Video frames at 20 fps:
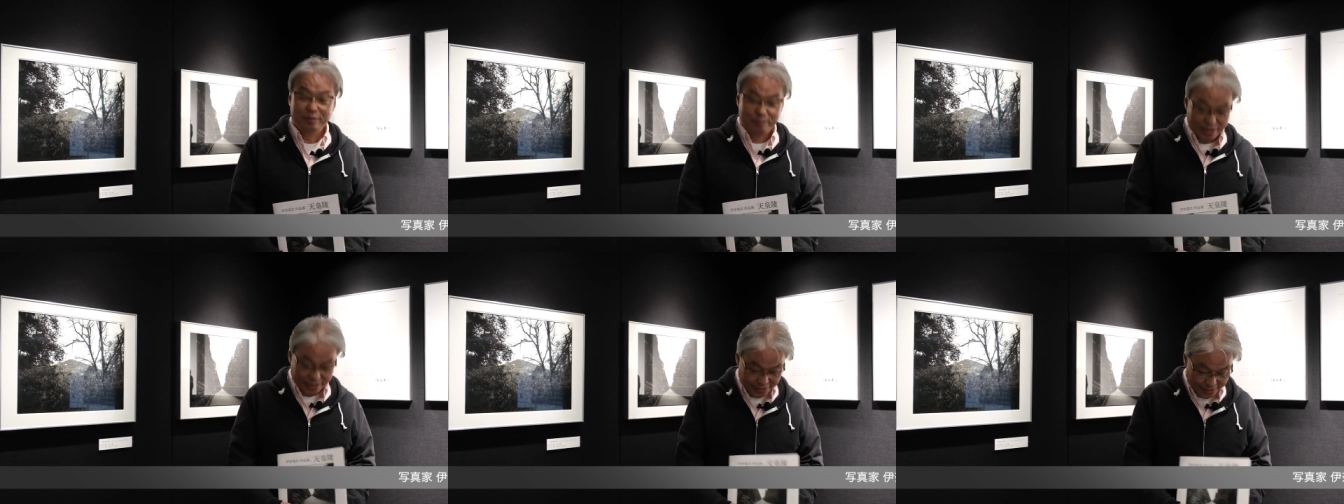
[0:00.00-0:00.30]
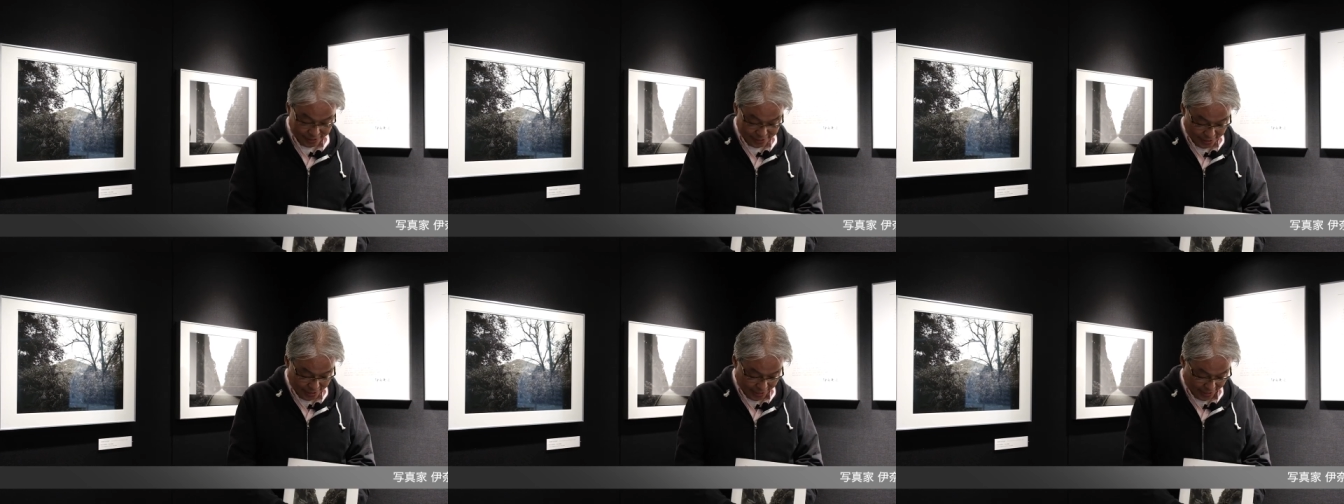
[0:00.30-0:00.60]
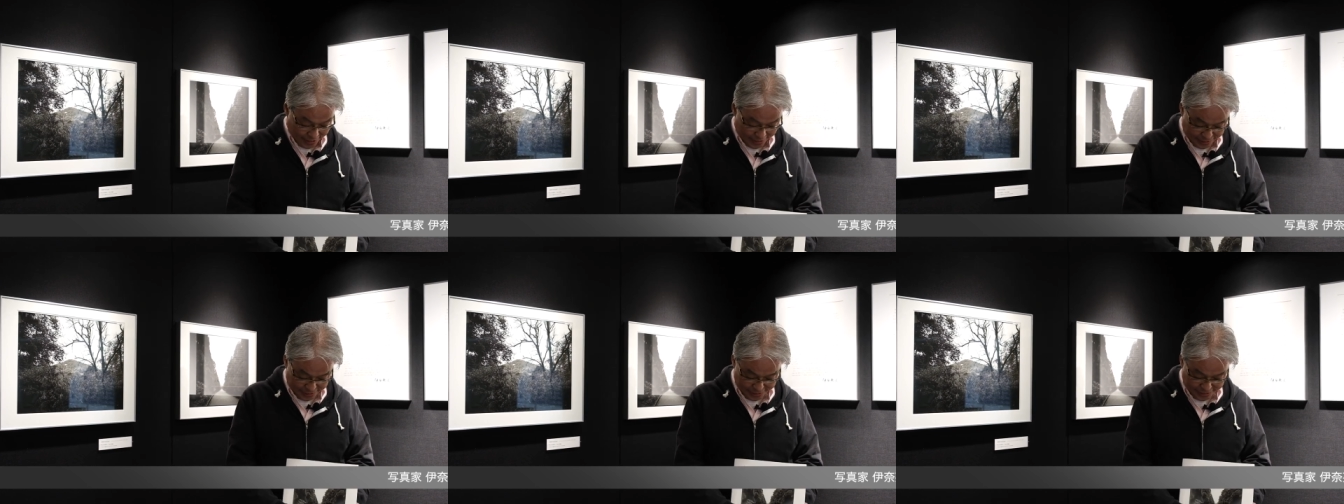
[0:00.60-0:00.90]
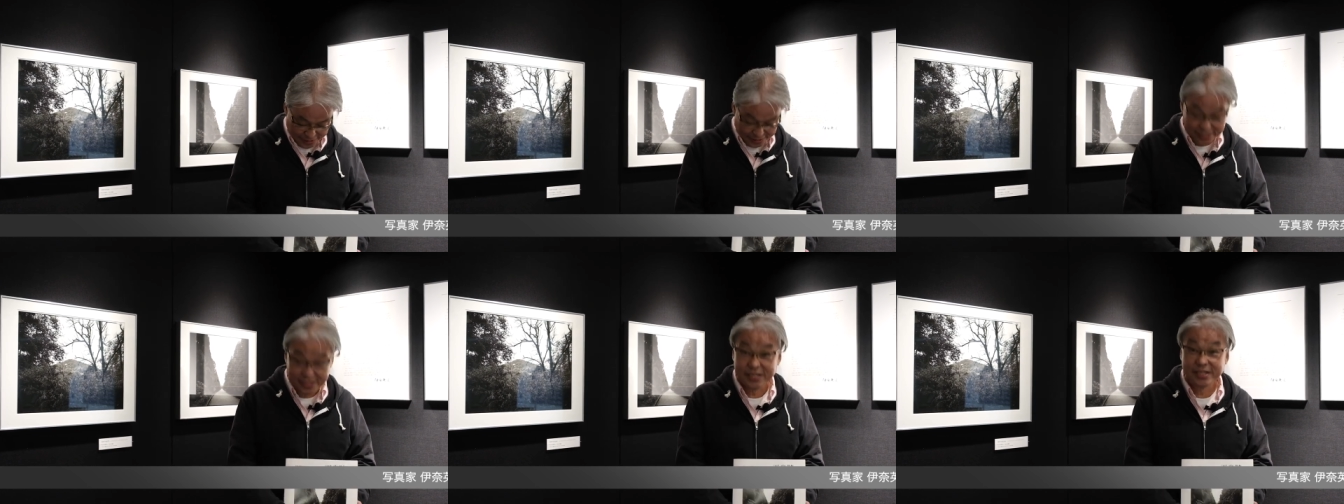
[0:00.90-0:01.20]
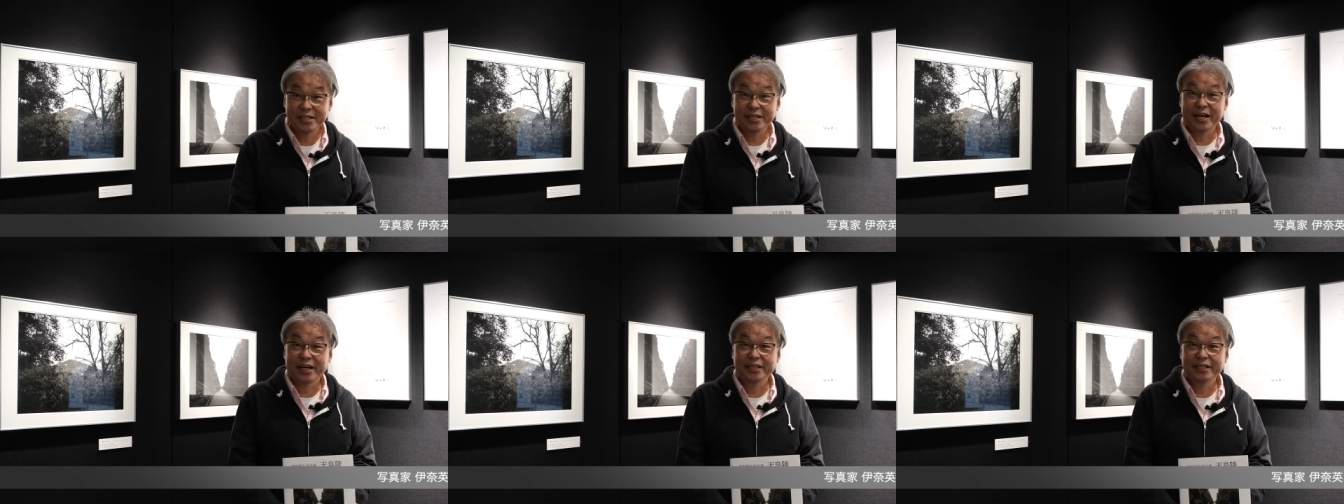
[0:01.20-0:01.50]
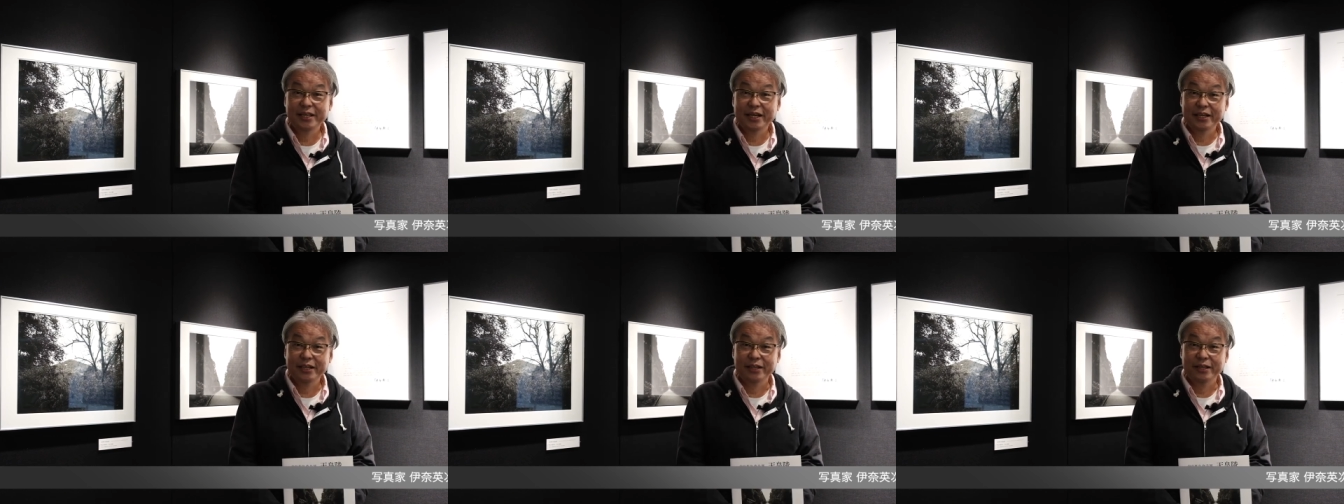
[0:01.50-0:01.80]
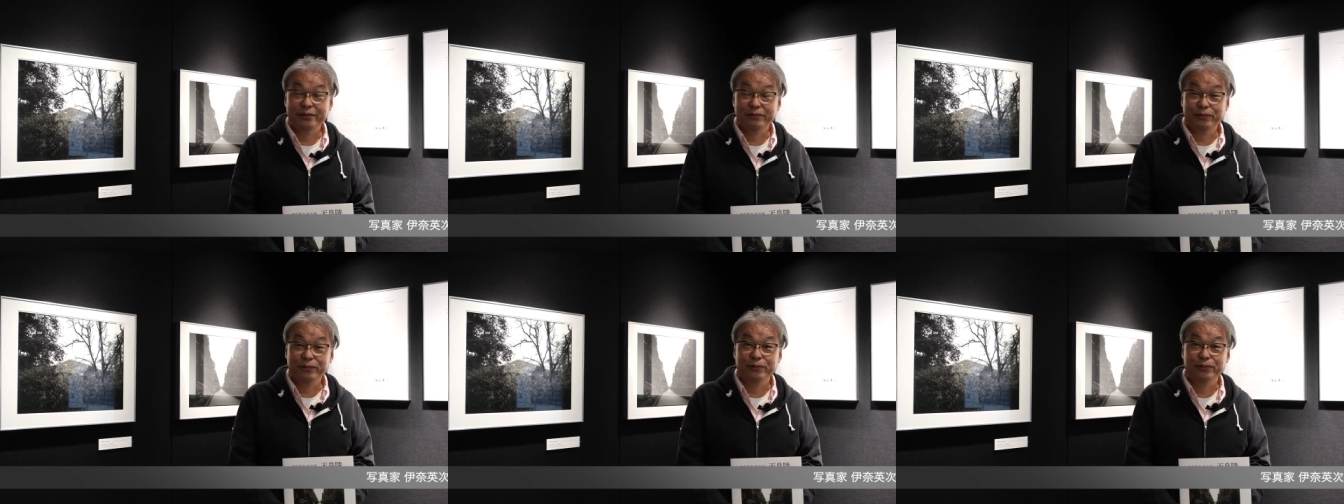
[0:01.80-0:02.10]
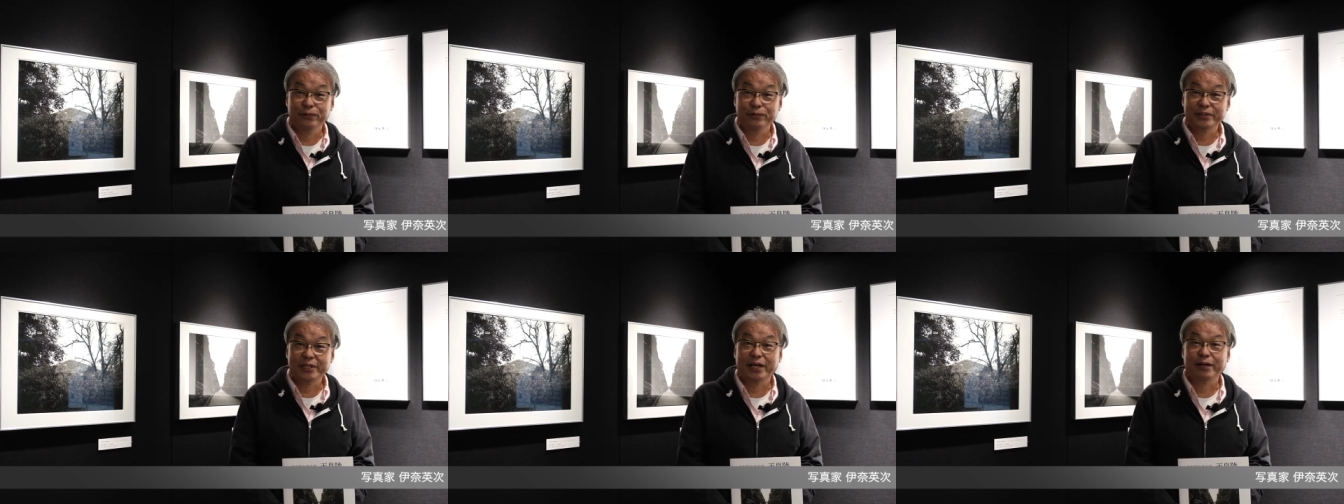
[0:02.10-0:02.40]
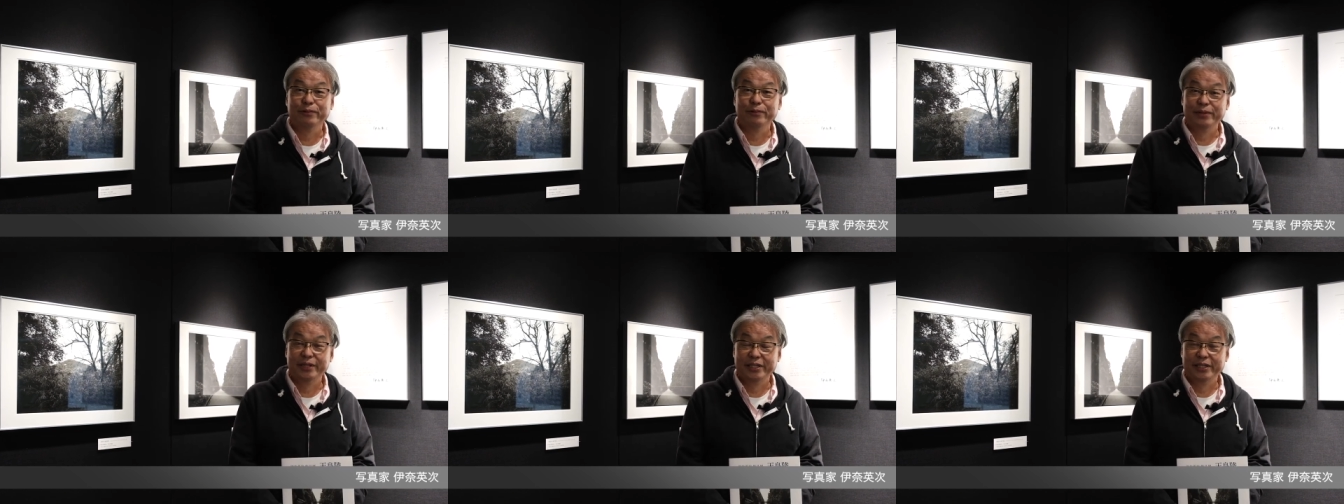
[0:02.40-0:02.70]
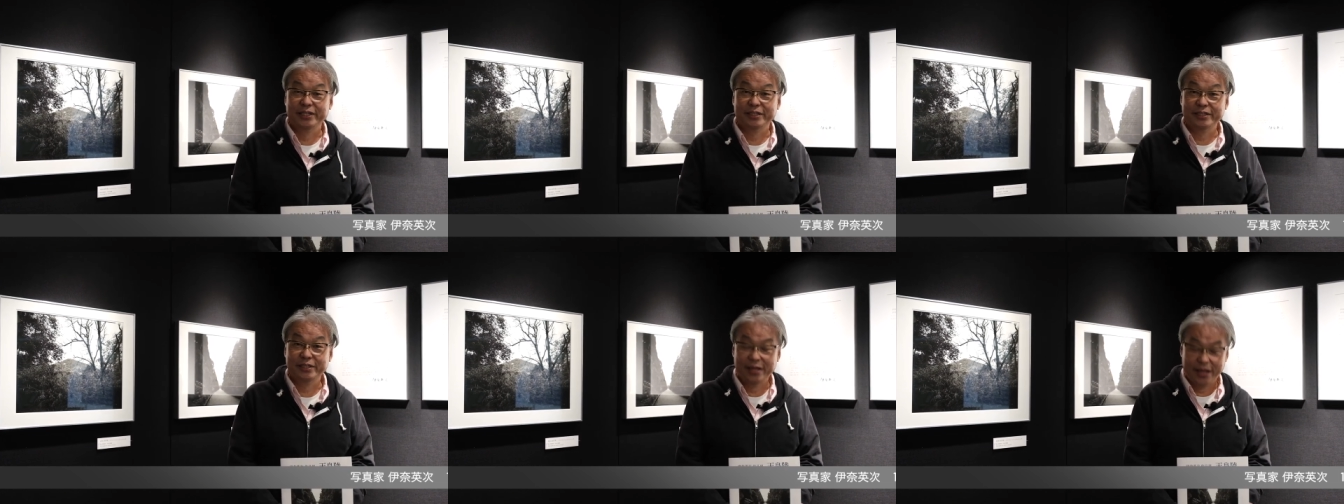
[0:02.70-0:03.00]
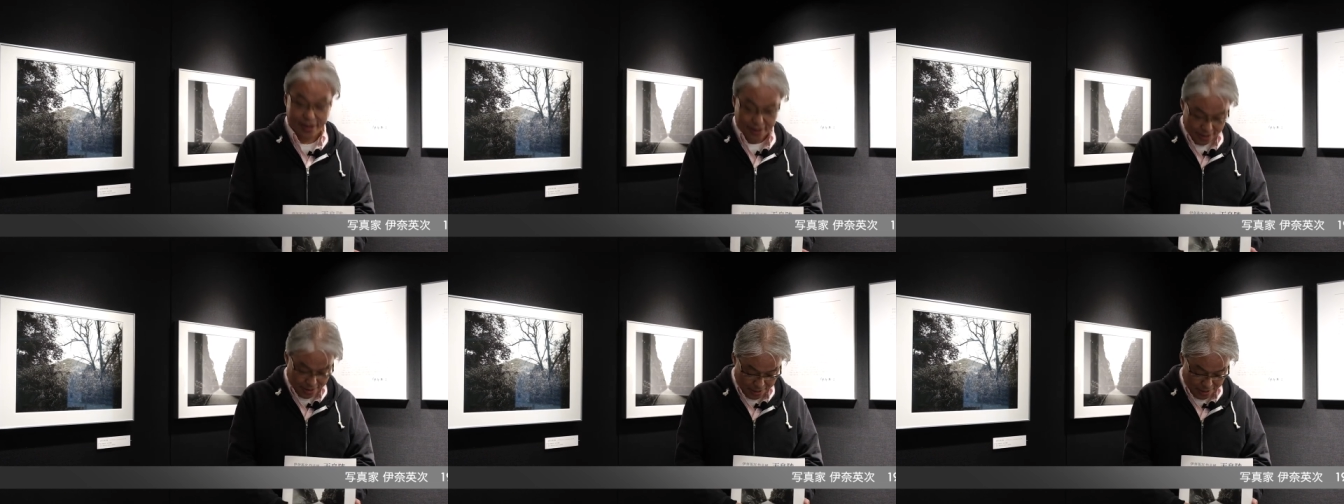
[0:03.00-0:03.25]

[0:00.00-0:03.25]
今ですね ジェイシーアイアイ フォトサロンでですね、